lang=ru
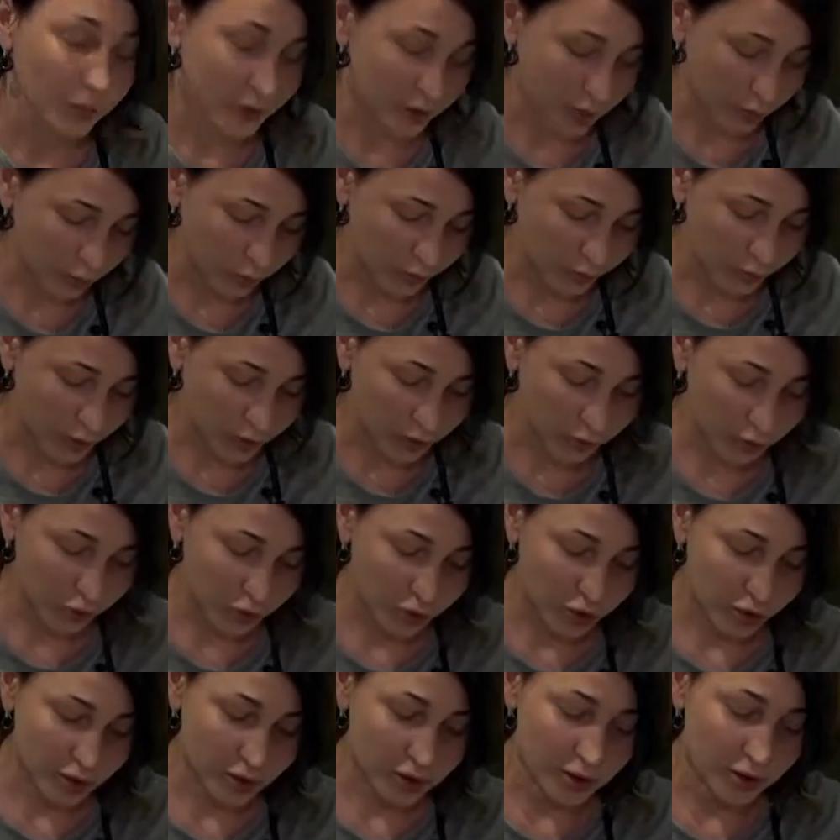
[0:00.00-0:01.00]
Поэтому в первую
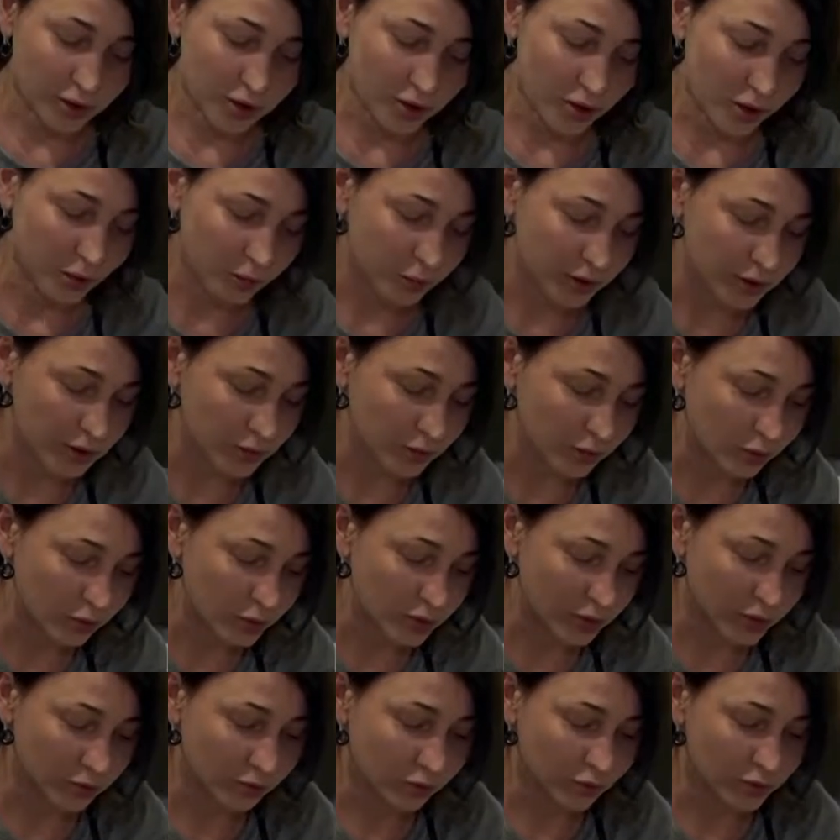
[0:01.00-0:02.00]
очередь должна быть
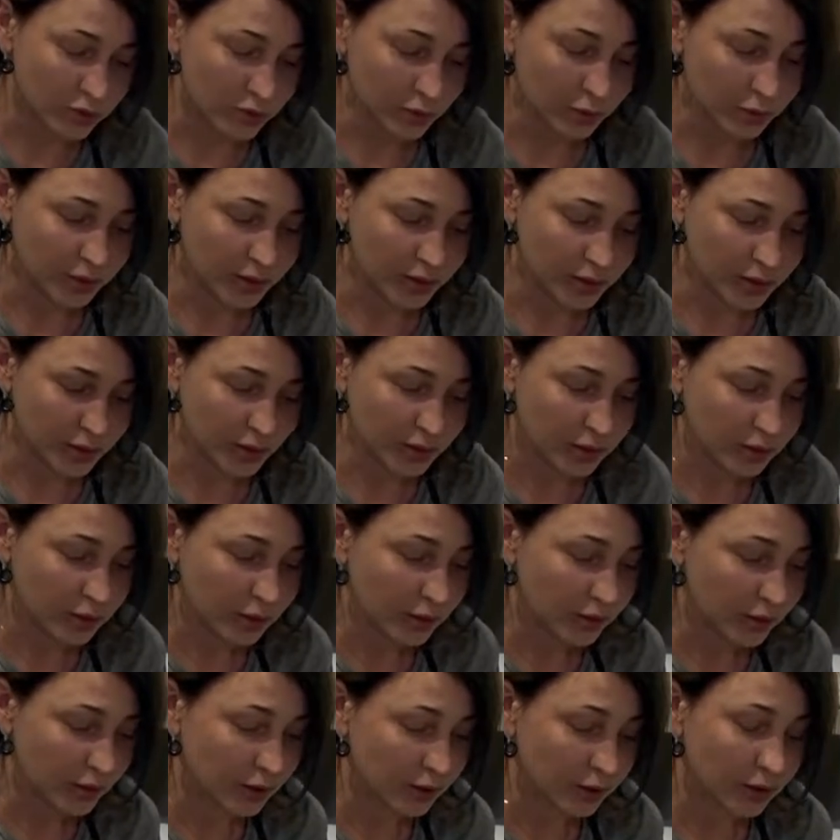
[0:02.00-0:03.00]

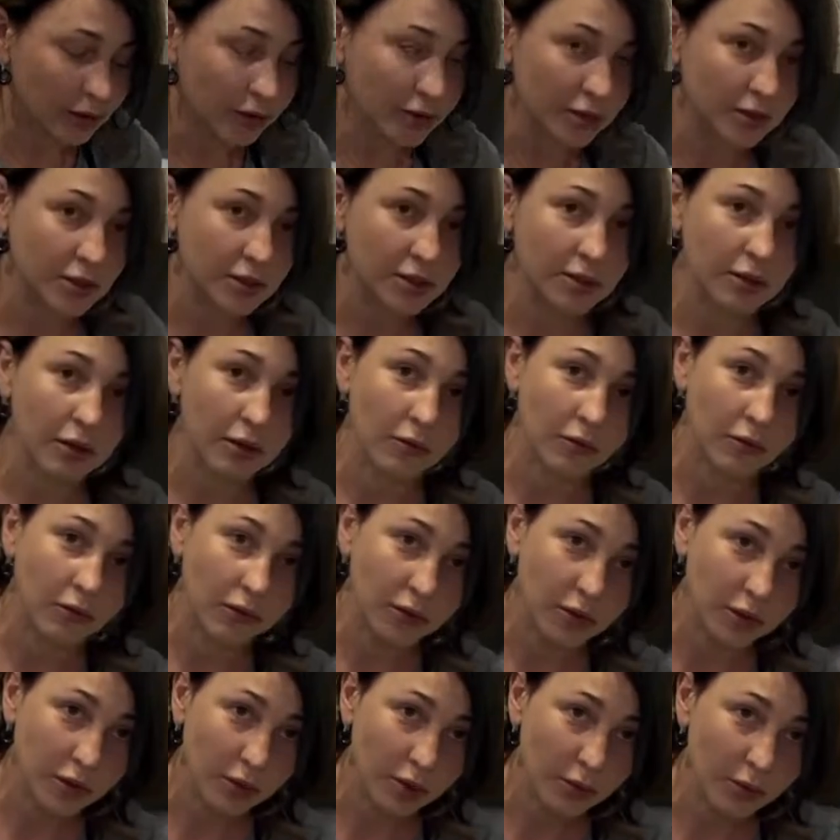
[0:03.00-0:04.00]
98% это состав
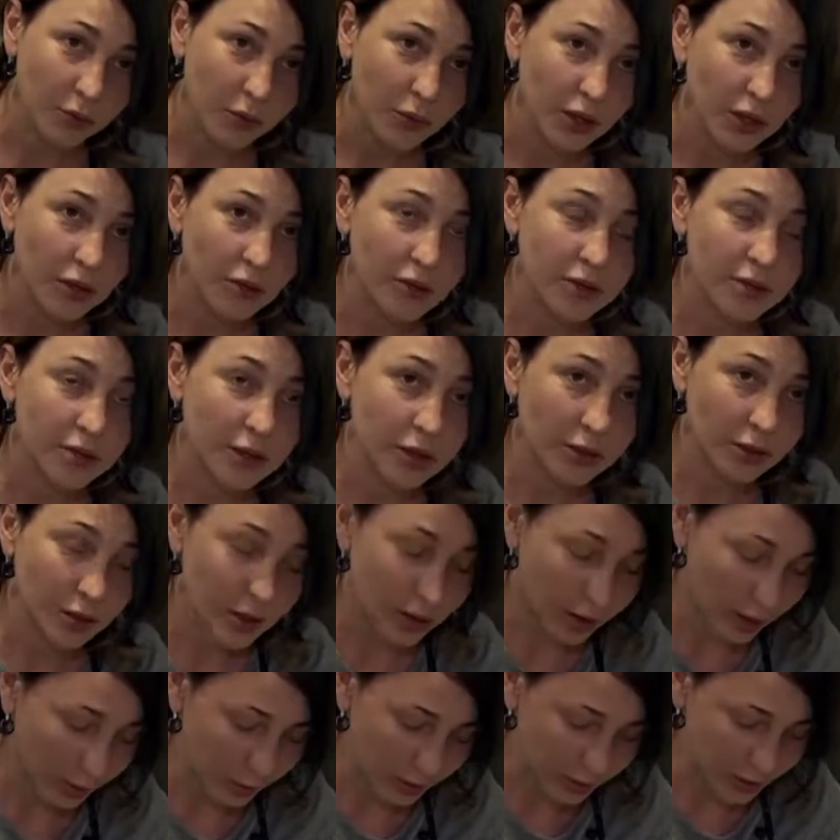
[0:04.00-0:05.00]
воды – Остальные
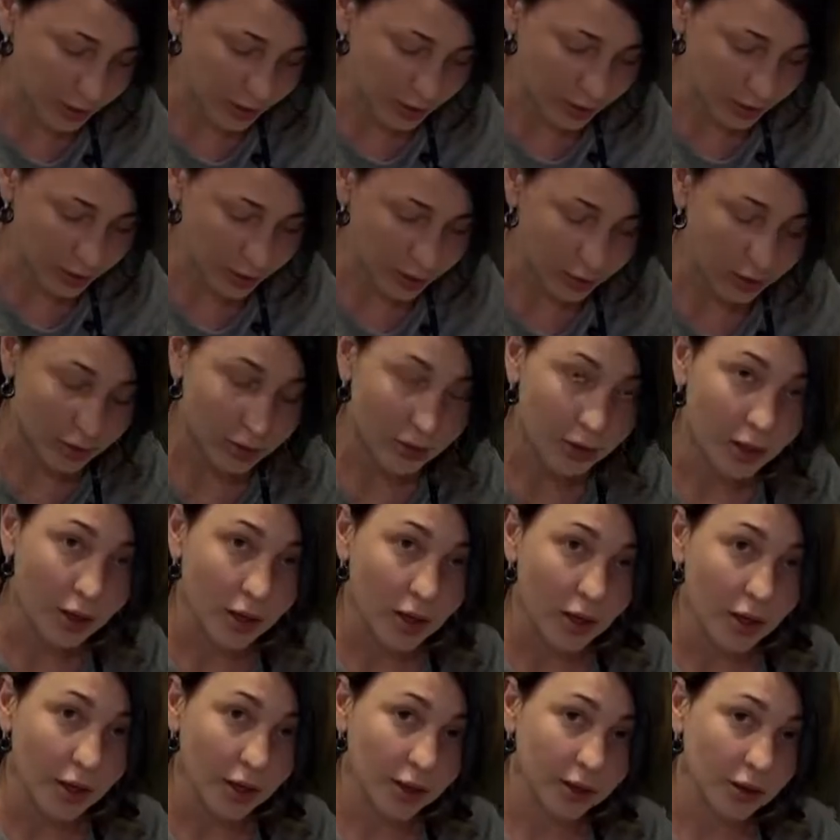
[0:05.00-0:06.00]
компоненты –
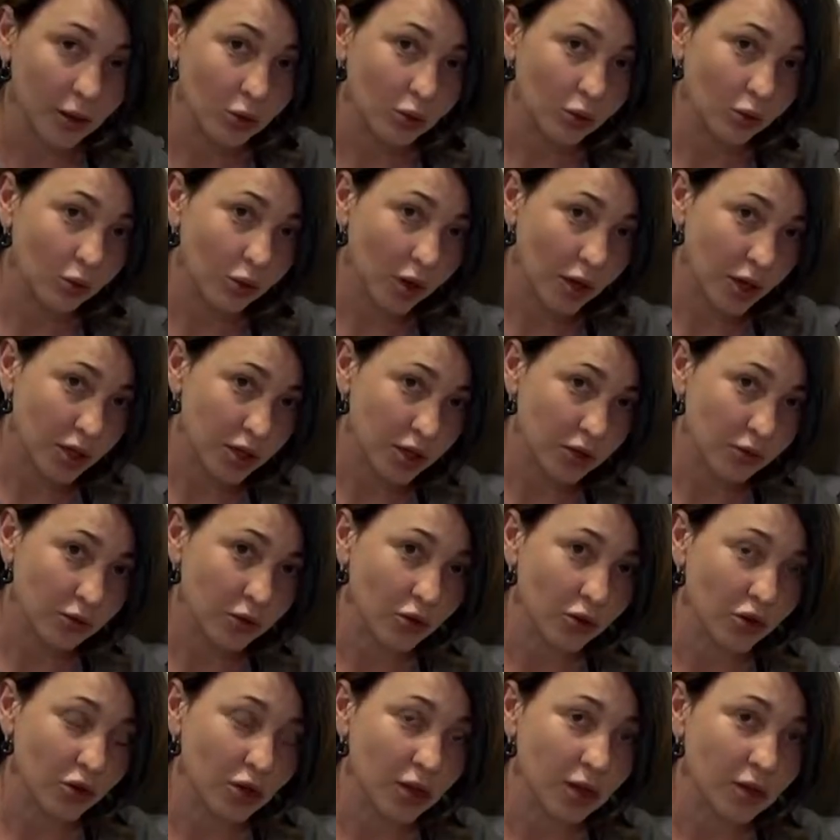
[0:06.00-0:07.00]
это
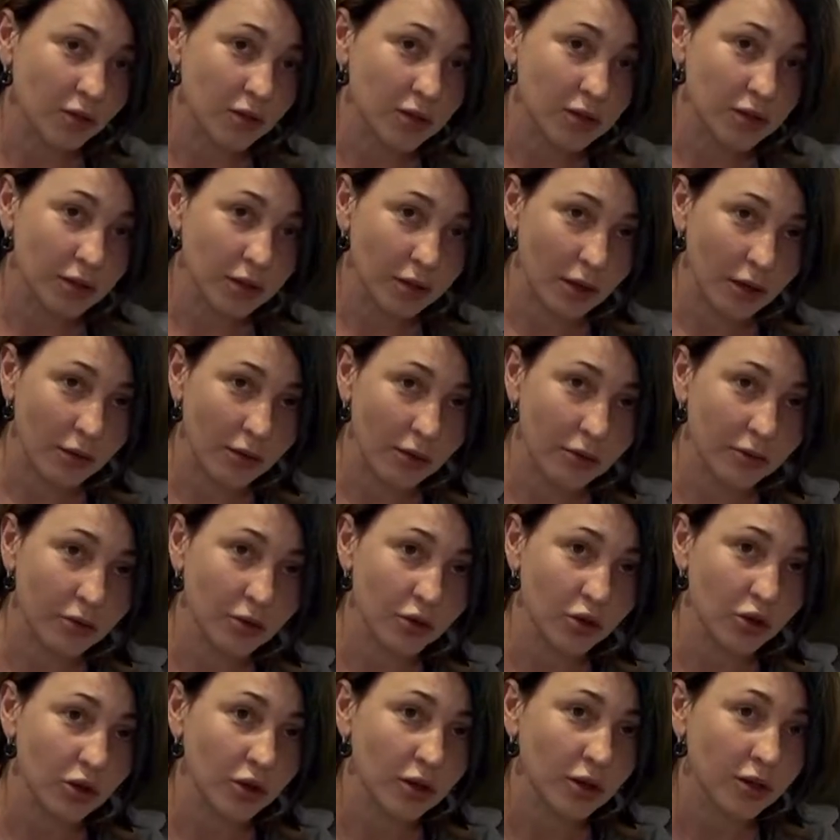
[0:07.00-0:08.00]
ухаживающие или
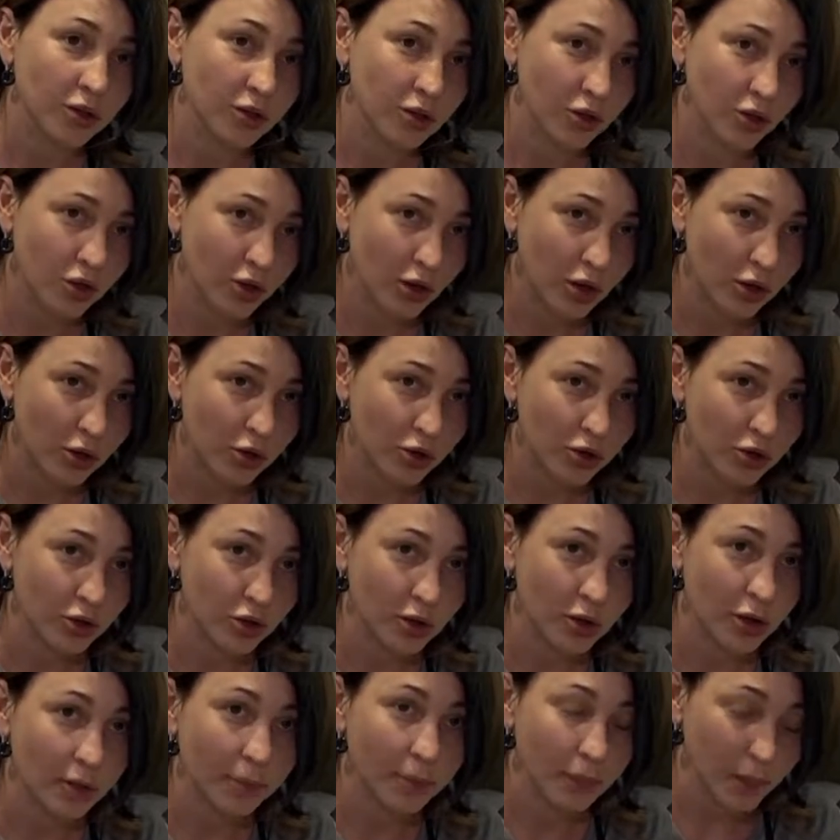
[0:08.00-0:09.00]
восстанавливающие, или
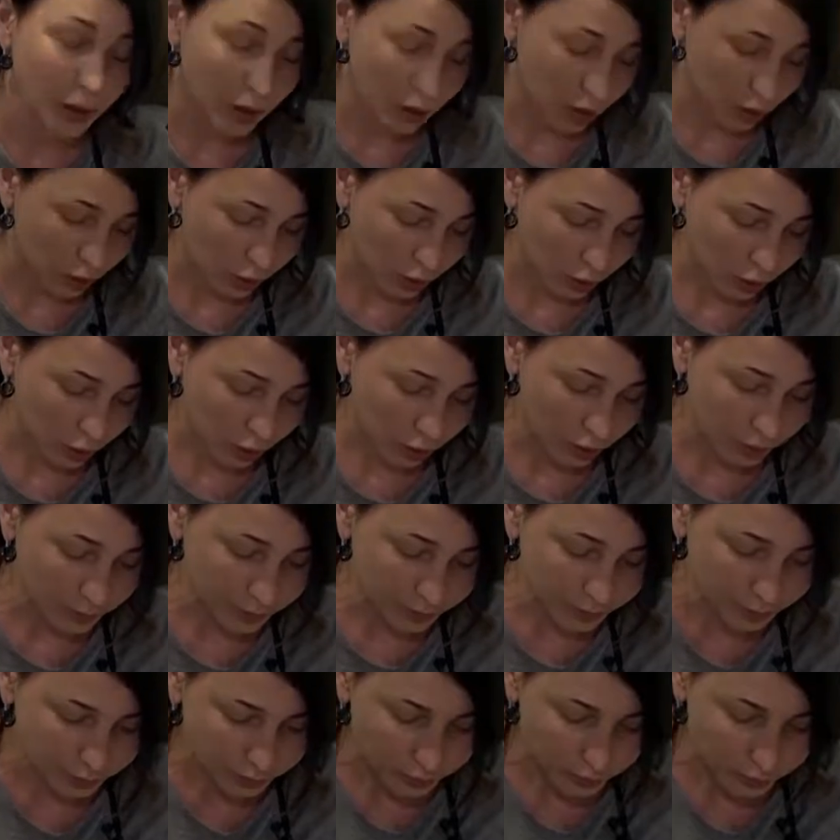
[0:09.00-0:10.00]
очищающие. Но
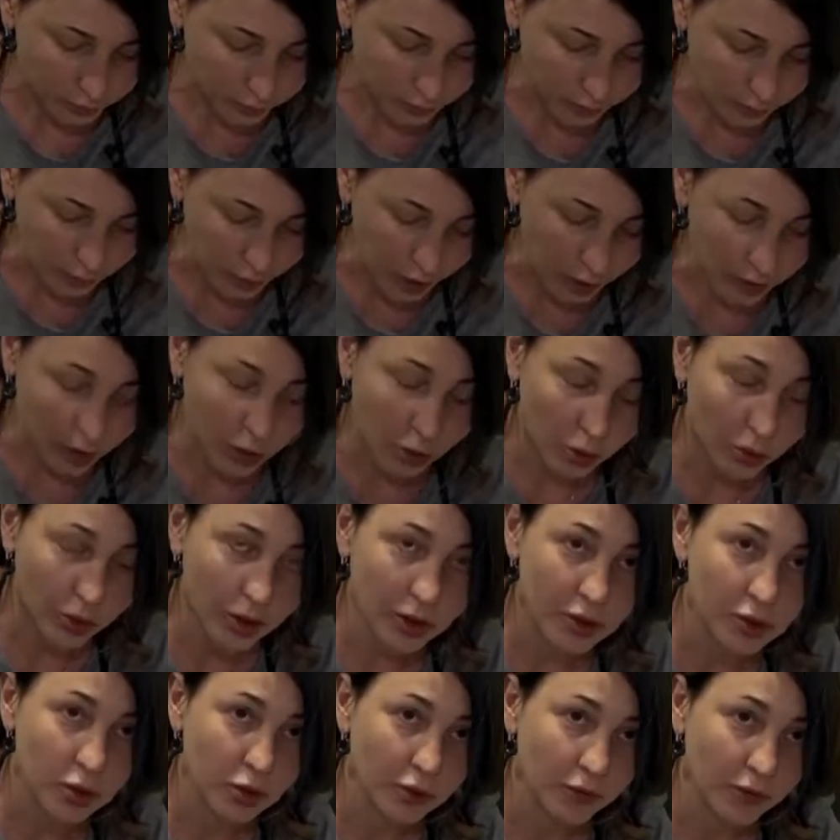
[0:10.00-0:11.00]

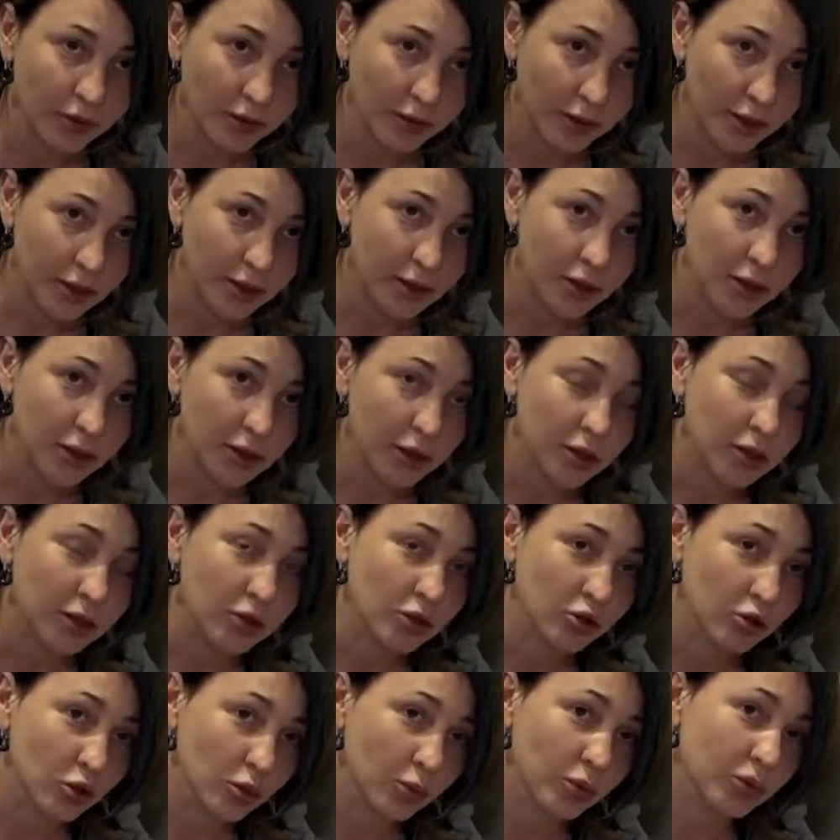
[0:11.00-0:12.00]
лаурет сульфат натрия не
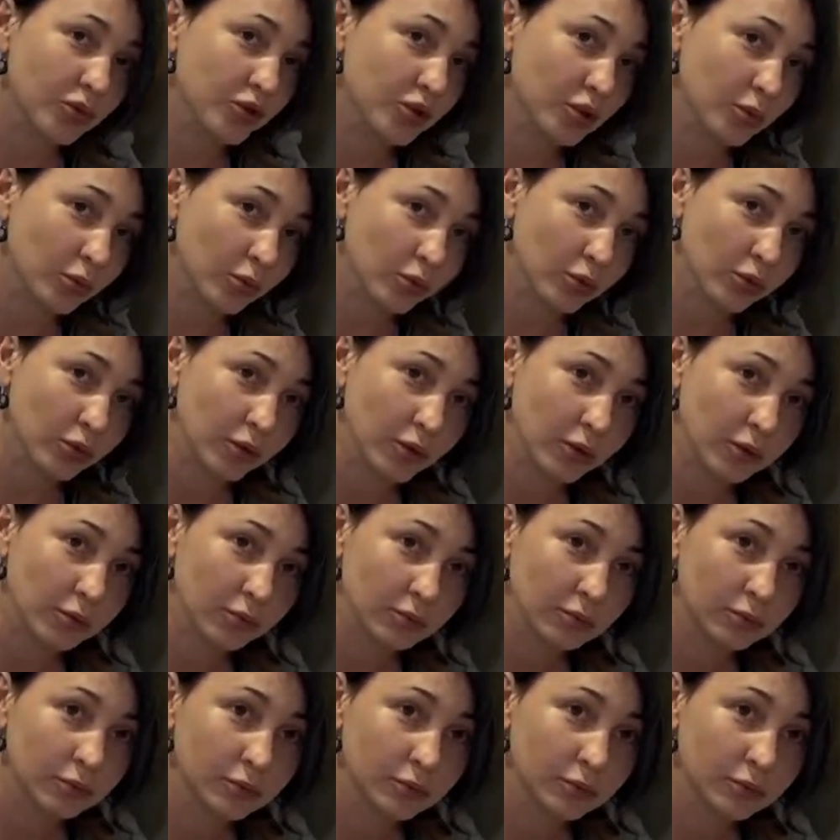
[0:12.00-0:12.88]
должно быть шампунем.